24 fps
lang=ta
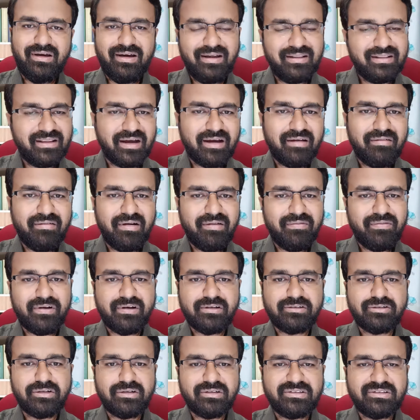தகவலை
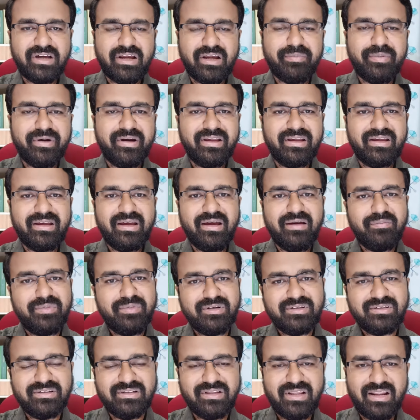ஃப்ரெண்ட்ஸோட ஷேர் பண்ணிக்கங்க
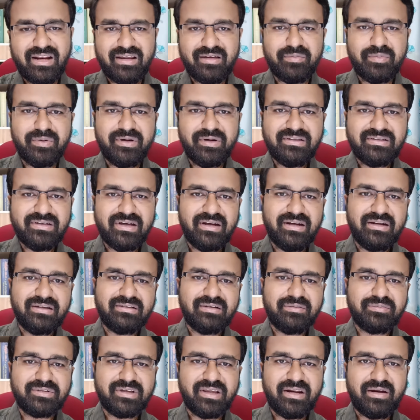பிடிச்சிருந்தால் லைக் பண்ணி சேனலை
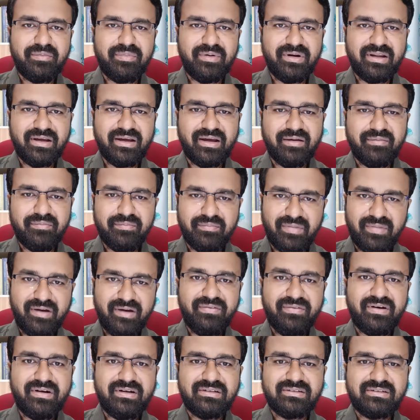சப்ஸ்கிரைப் பண்ணுங்கள் பை
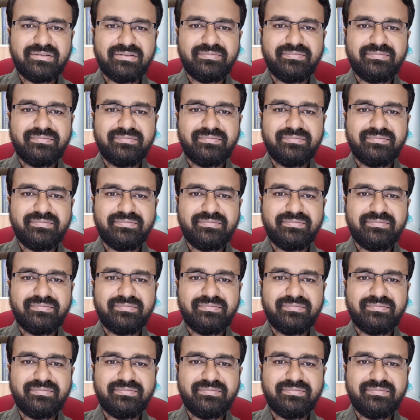ஃப்ரெண்ட்ஸ்